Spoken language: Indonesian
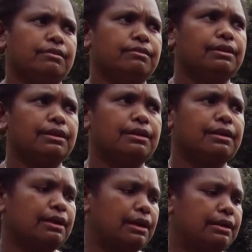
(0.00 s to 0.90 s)
sudah
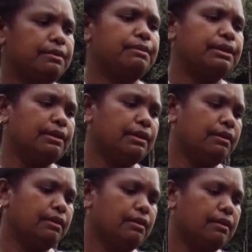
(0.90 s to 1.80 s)
kaget
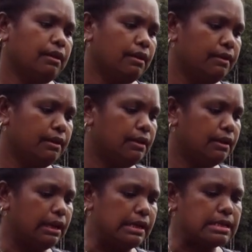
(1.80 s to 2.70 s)
begini ada
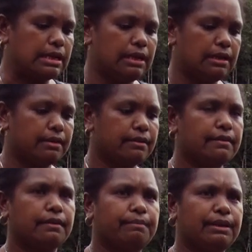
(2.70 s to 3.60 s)
kakak saya yang
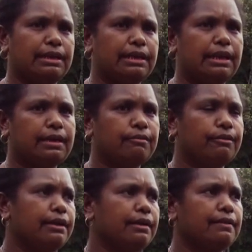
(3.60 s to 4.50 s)
sempat lihat
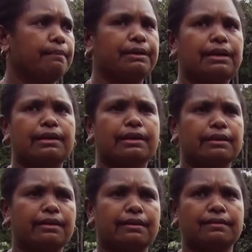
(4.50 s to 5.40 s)
sudah dia sampaikan nah,
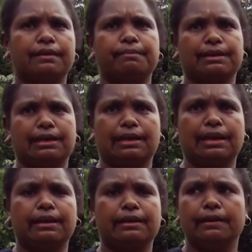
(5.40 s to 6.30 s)
kita ke sana
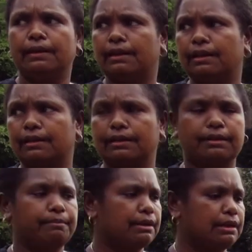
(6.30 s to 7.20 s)
berkelahi
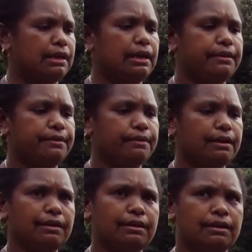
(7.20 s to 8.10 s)
kita berkelahi
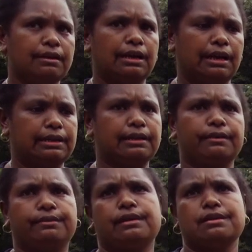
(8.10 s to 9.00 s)
dorang
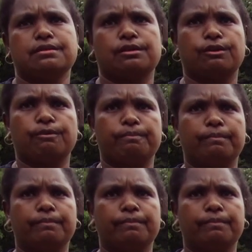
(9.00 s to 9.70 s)
akhirnya dorang stop